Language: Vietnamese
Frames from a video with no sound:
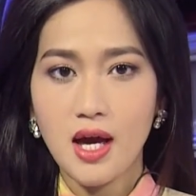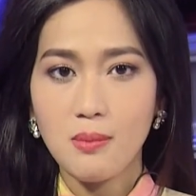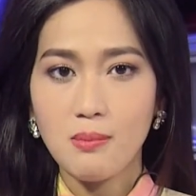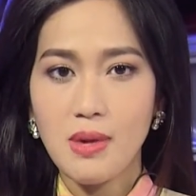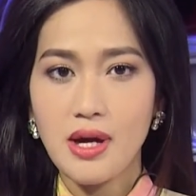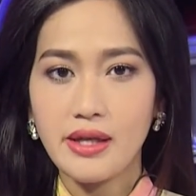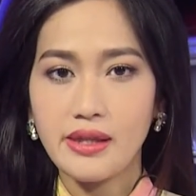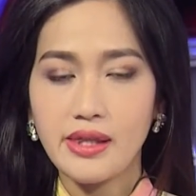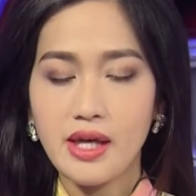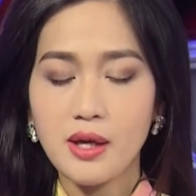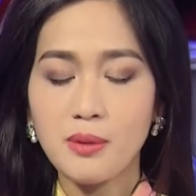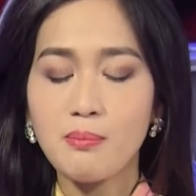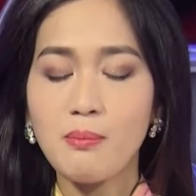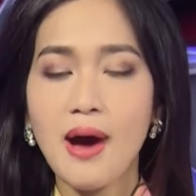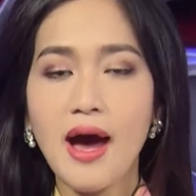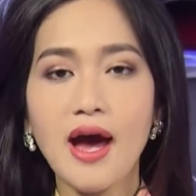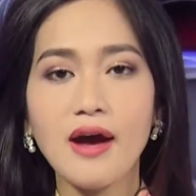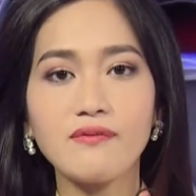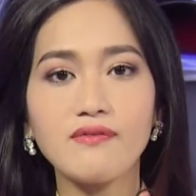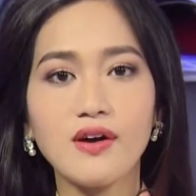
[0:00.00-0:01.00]
bị thiệt
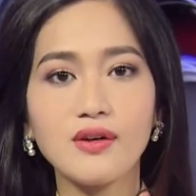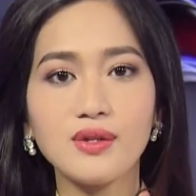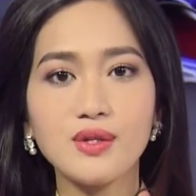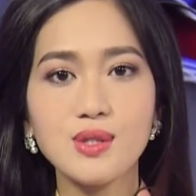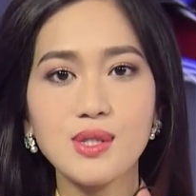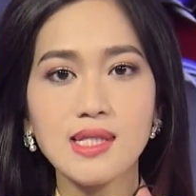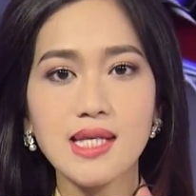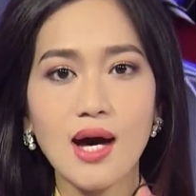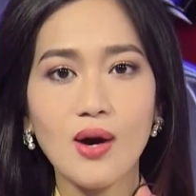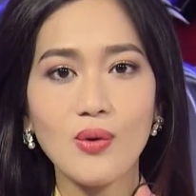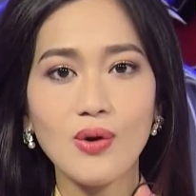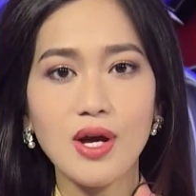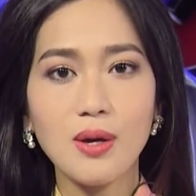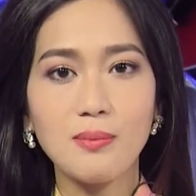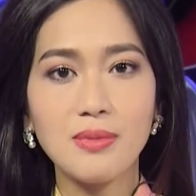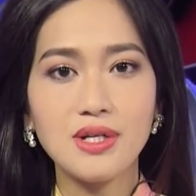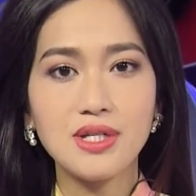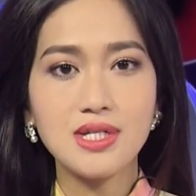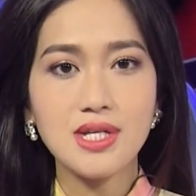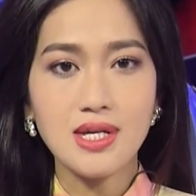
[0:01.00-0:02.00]
mạng vào thứ Sáu ngày
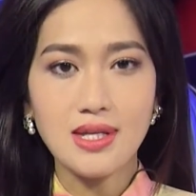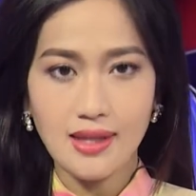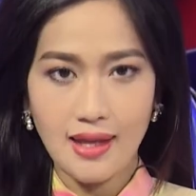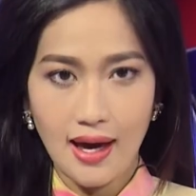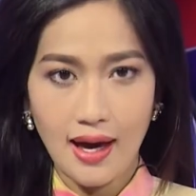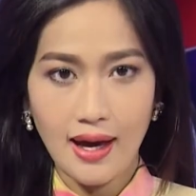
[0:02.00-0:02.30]
19 tháng